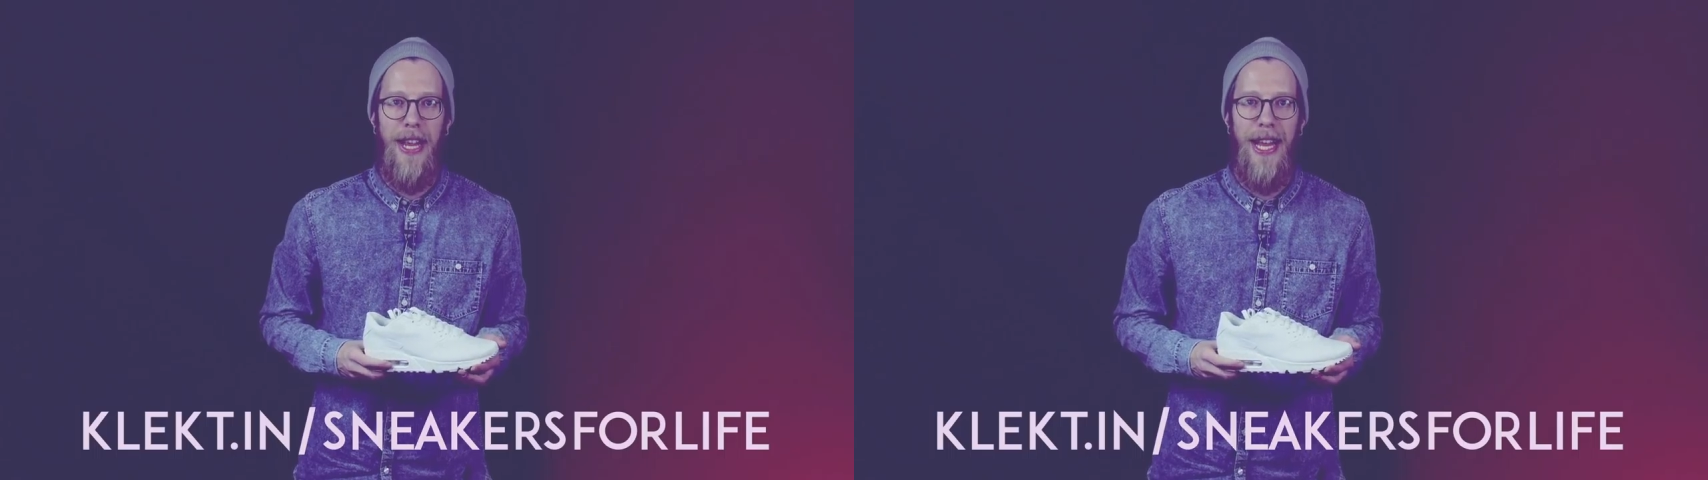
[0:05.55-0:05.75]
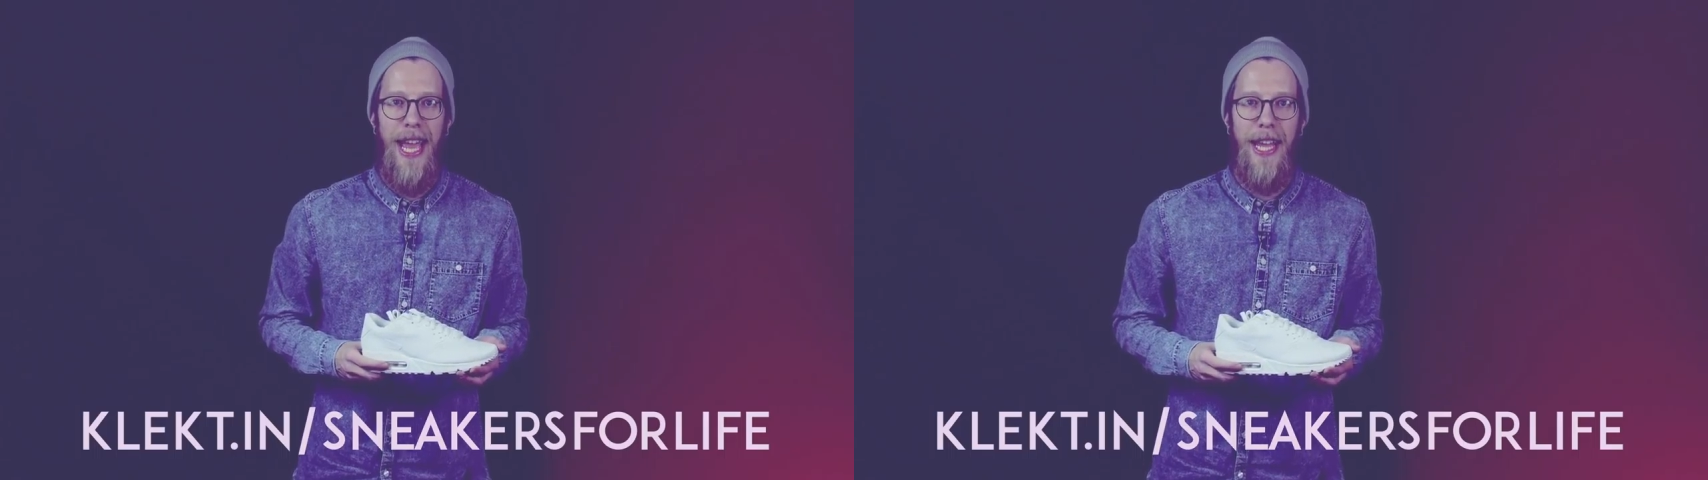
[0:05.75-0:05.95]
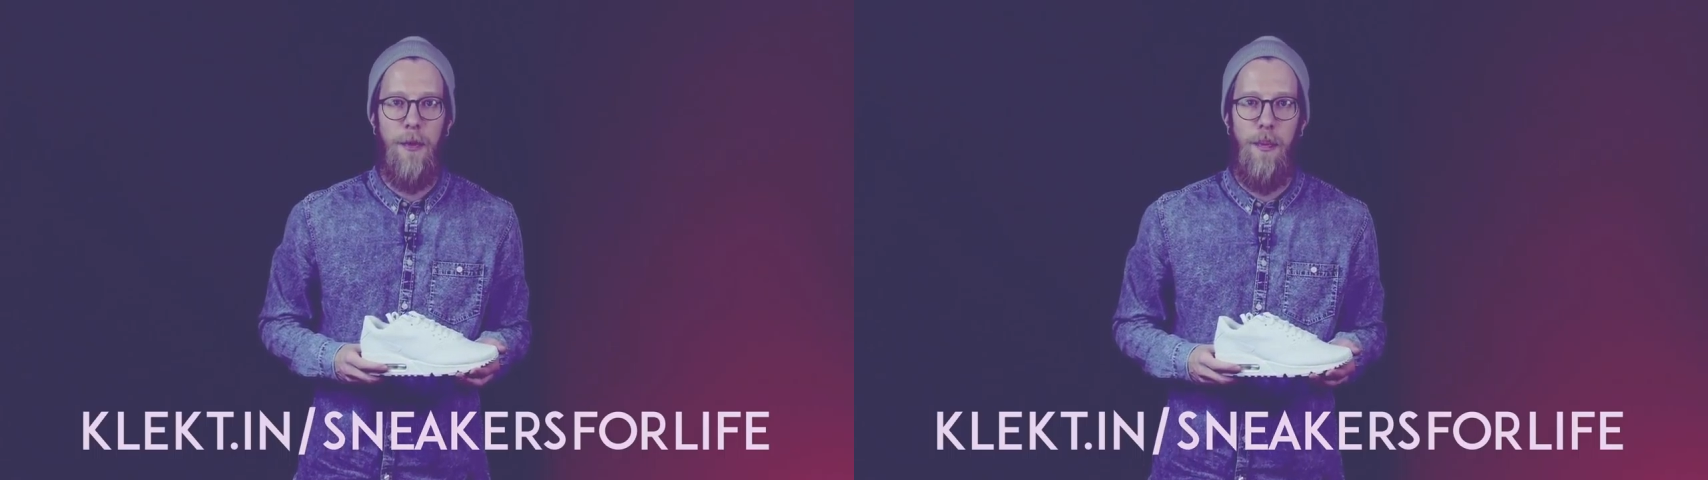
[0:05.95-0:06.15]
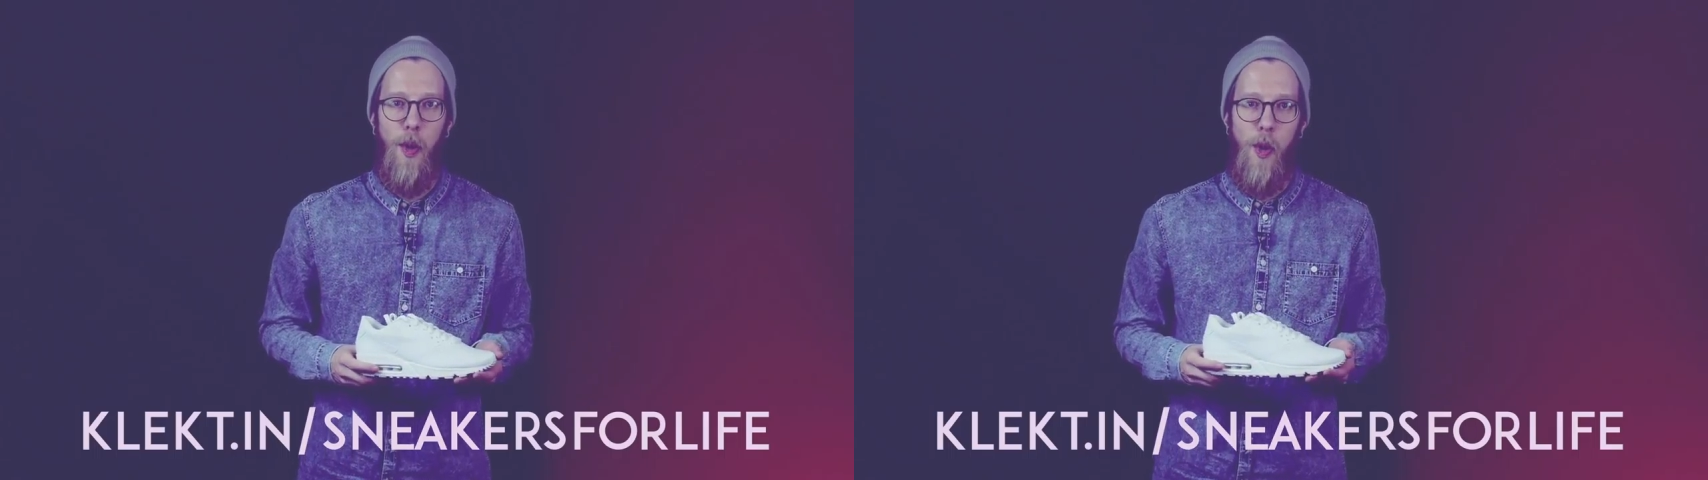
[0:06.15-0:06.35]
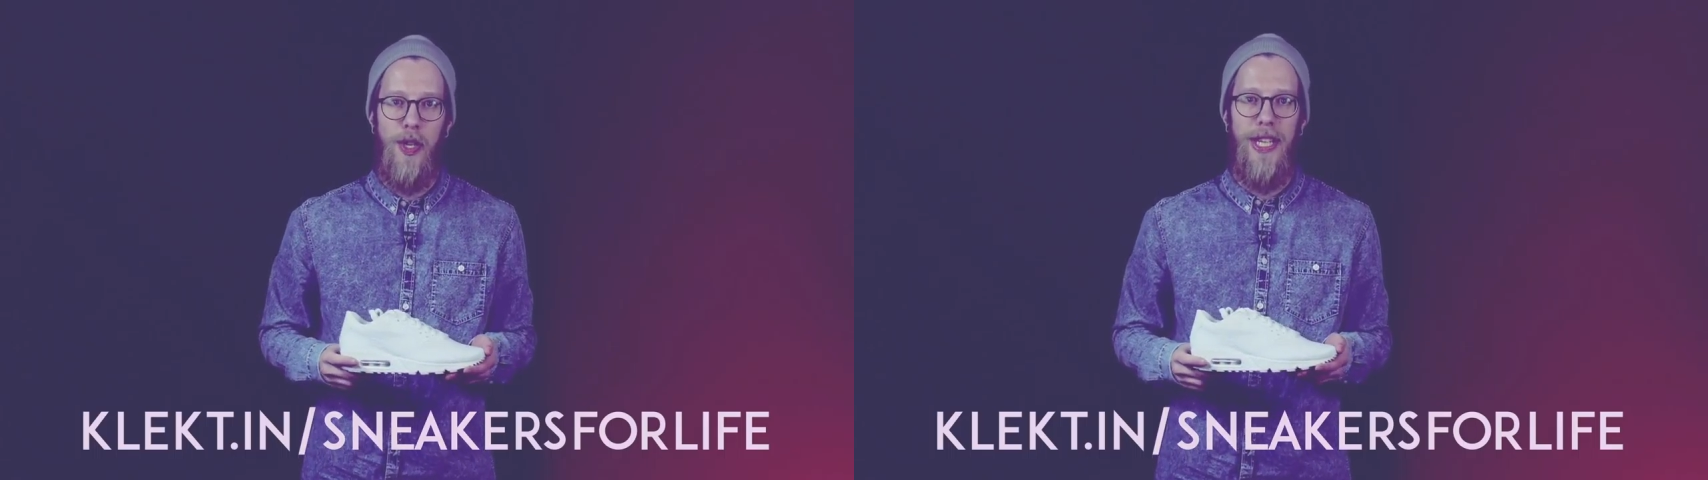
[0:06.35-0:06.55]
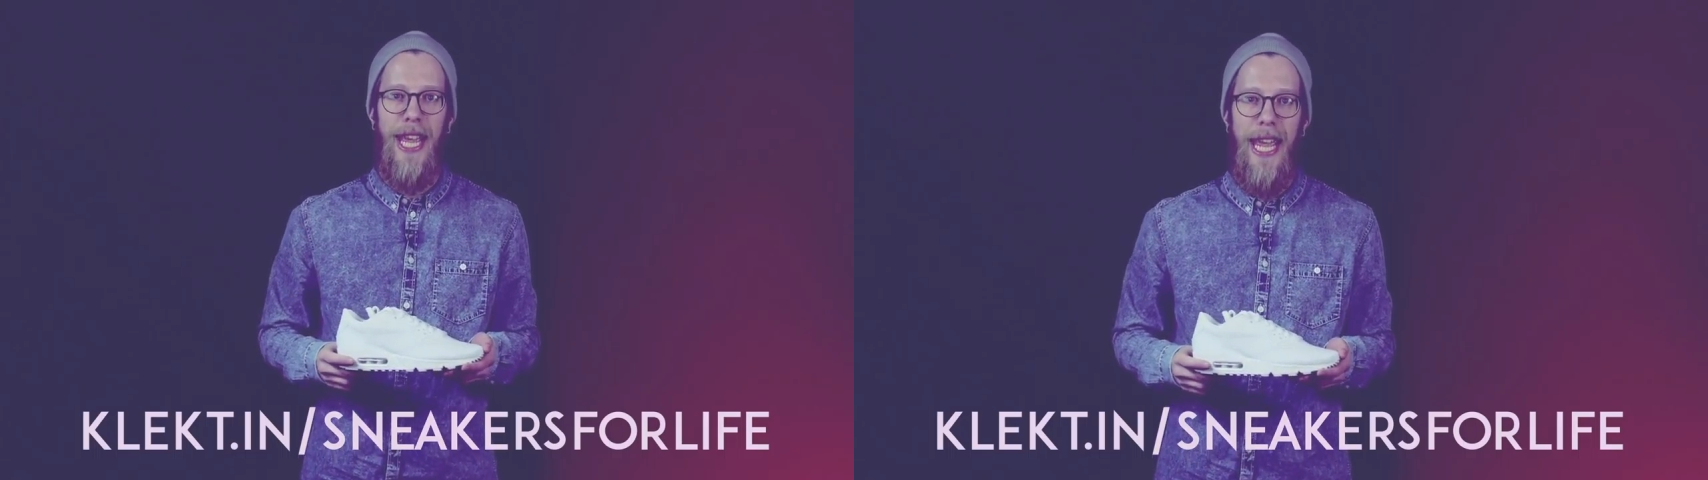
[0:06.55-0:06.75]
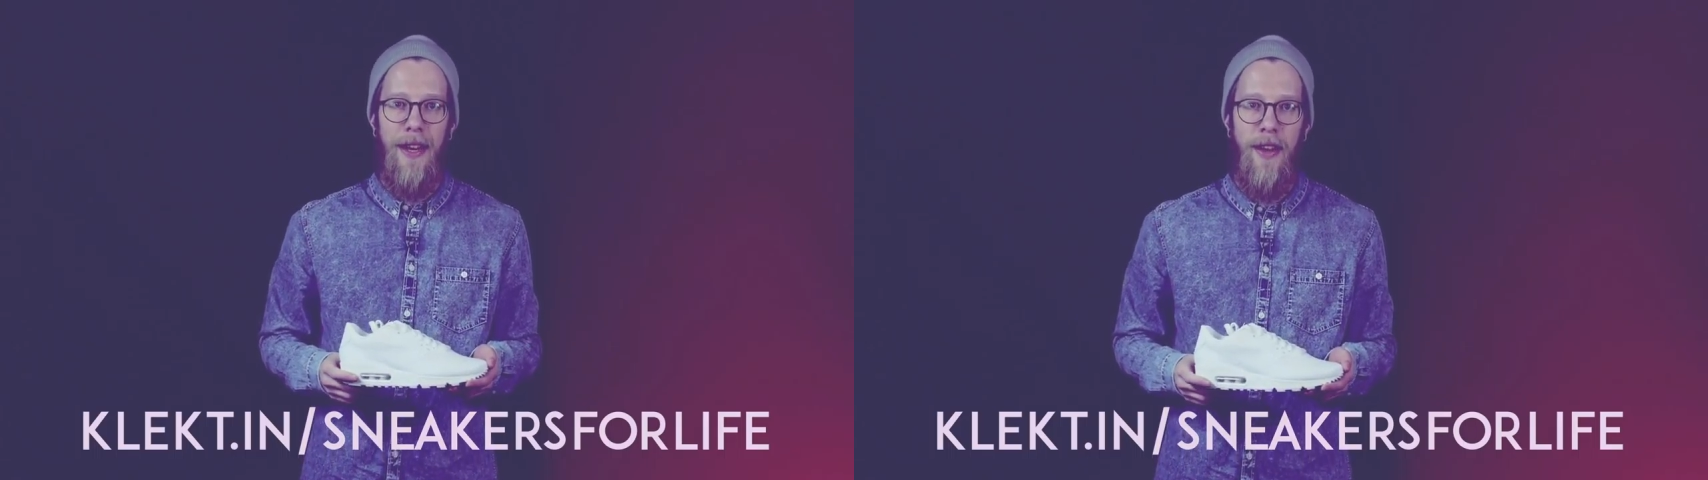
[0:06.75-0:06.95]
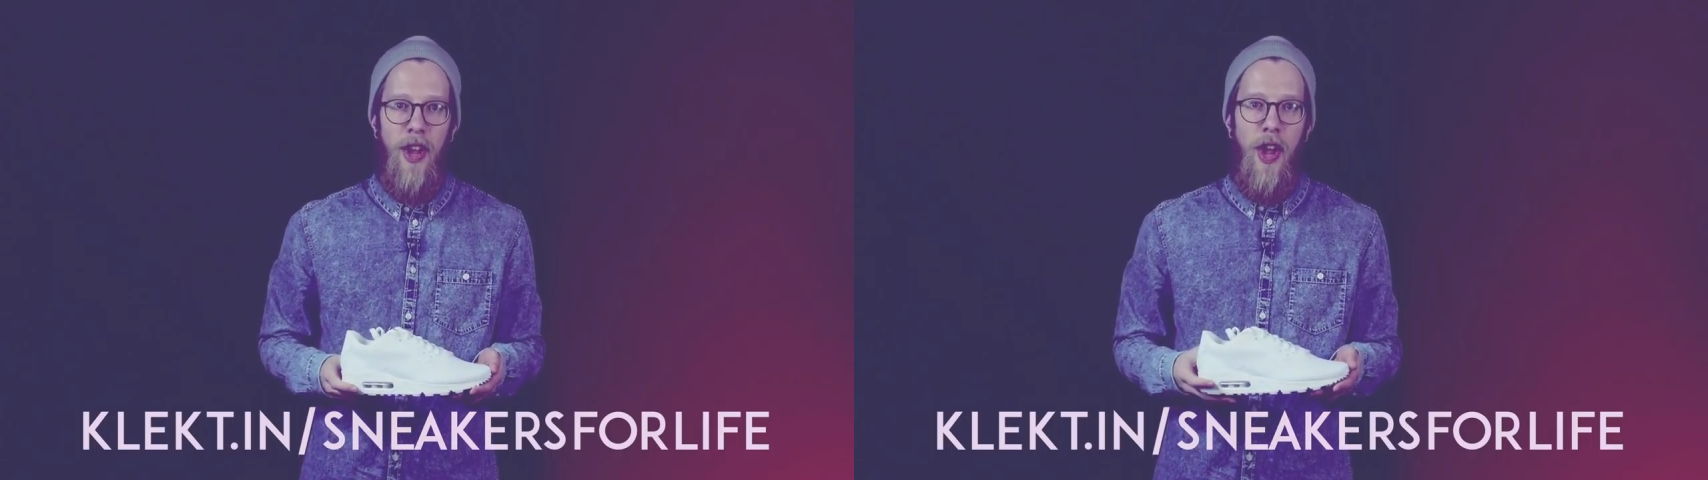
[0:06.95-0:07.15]

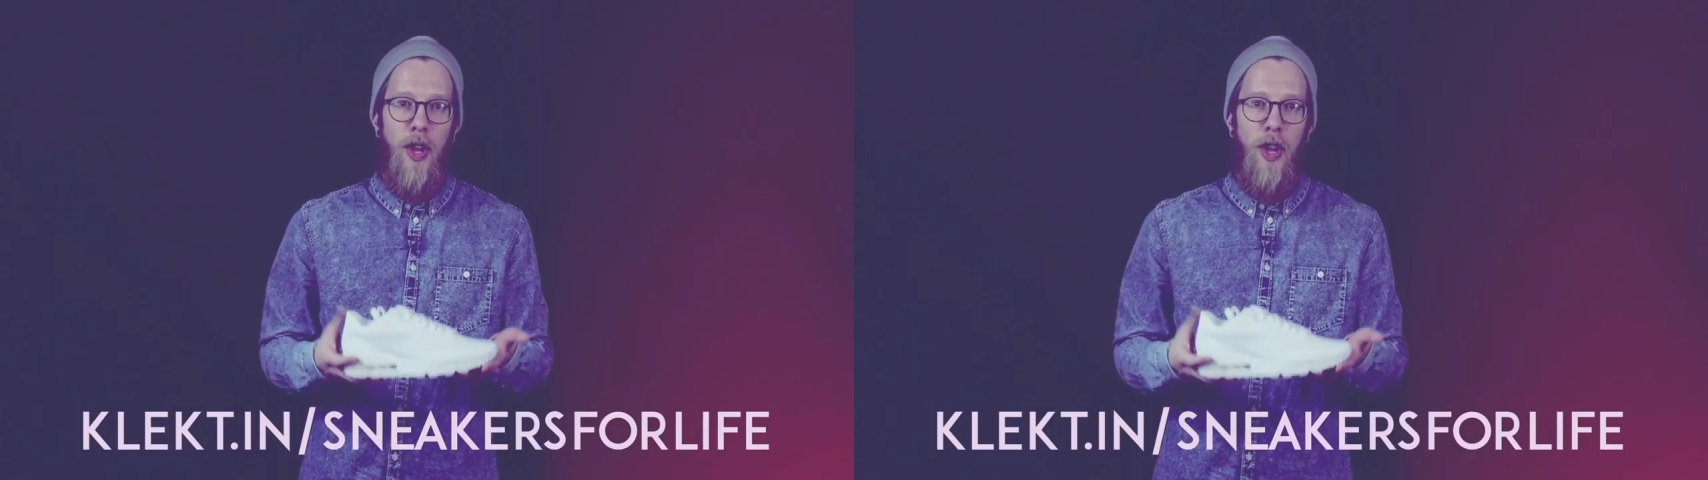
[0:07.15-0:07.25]
klekt.in